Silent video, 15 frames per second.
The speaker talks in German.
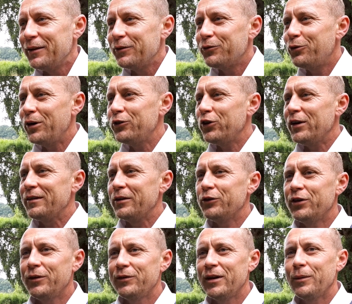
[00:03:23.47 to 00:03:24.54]
ein
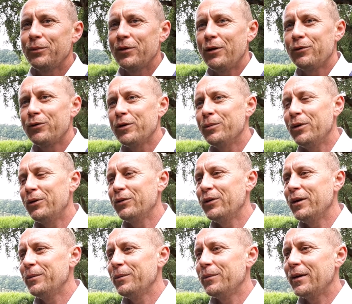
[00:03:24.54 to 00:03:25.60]
Franchise-Geschäft aufgebaut, wir
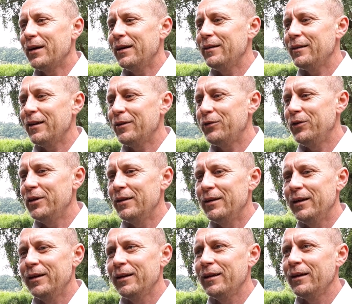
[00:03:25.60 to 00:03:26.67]
haben ganz, ganz viele
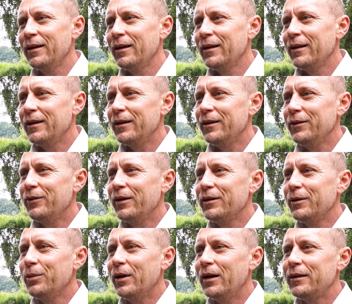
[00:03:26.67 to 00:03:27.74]
Dinge in die Welt
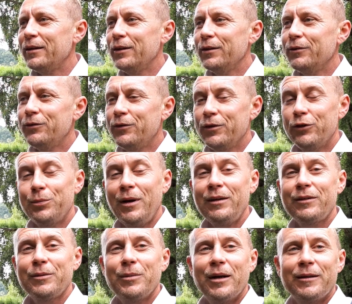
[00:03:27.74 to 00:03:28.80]
gebracht, die viel Spaß
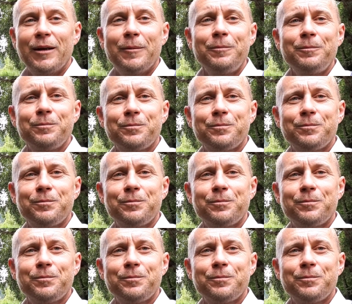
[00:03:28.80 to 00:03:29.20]
gemacht haben.